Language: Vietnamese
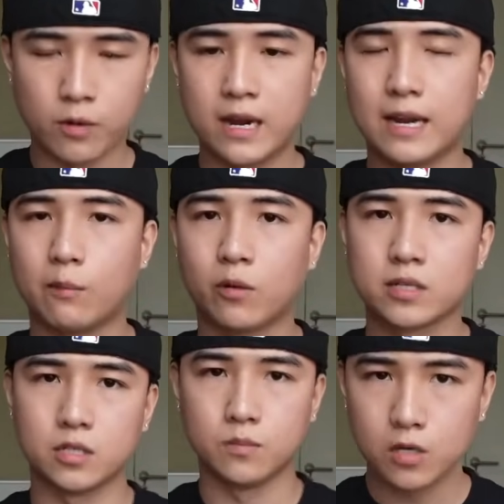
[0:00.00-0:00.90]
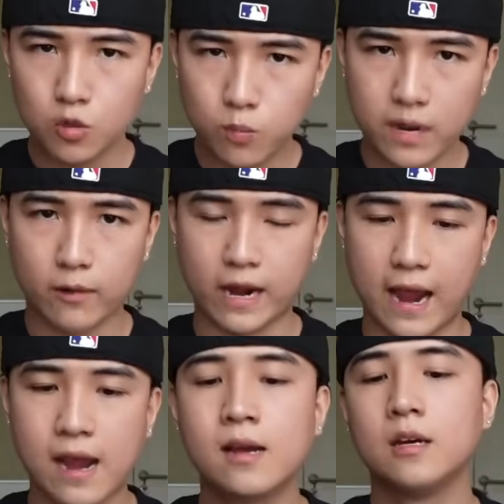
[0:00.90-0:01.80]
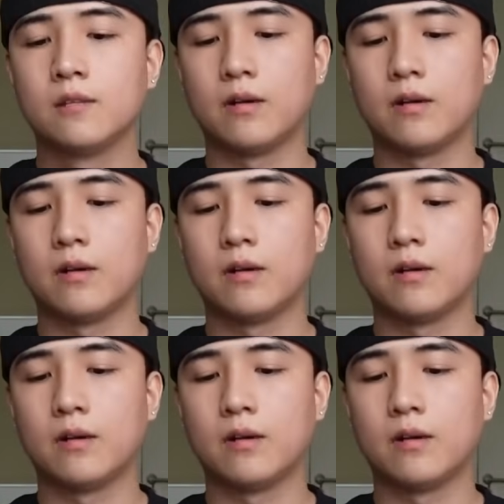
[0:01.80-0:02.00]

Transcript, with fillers: hay là một cái sự bức xúc nào nào cả